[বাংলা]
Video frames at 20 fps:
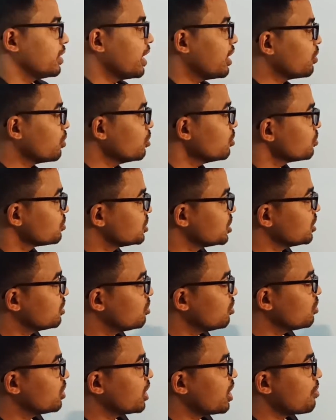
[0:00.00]
দেখো
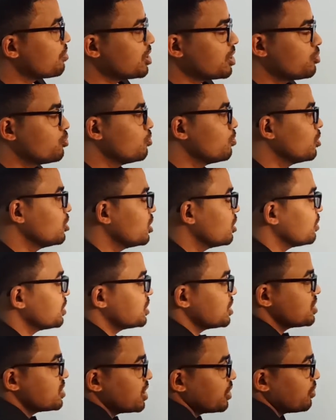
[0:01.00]
চিত্র থেকে আমি একটু বলে
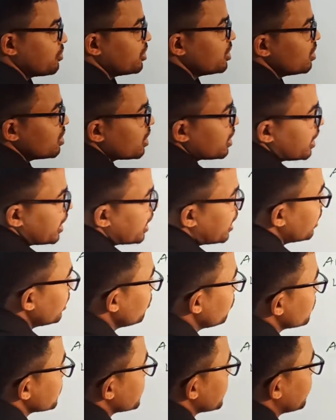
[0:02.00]
দেওয়ার চেষ্টা করি এখানে
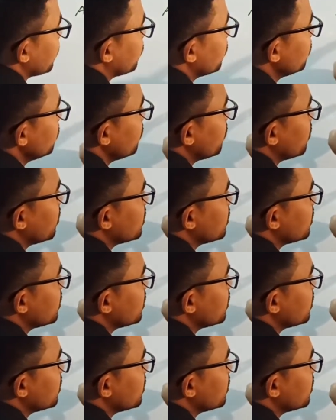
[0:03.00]
রয়েছে দেখো